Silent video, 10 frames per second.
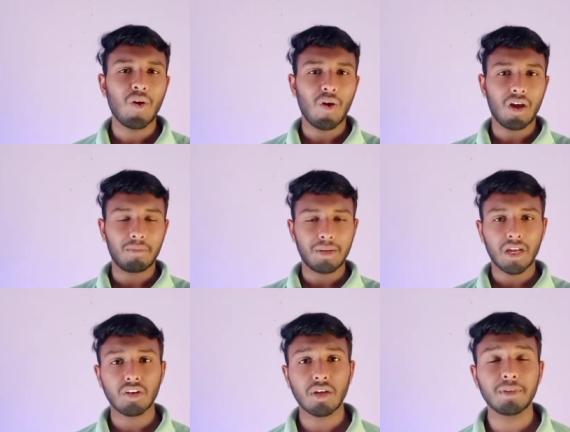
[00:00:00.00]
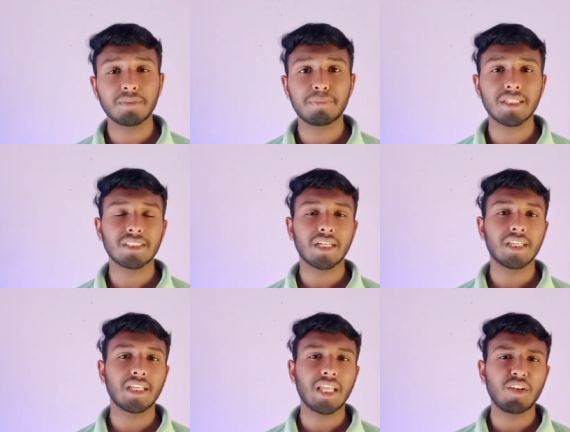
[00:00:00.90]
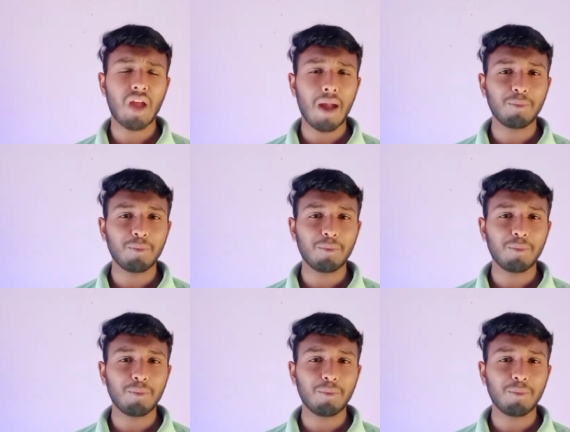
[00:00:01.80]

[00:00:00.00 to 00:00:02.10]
और बेल आइकन का भी प्रेस कर देना ताकि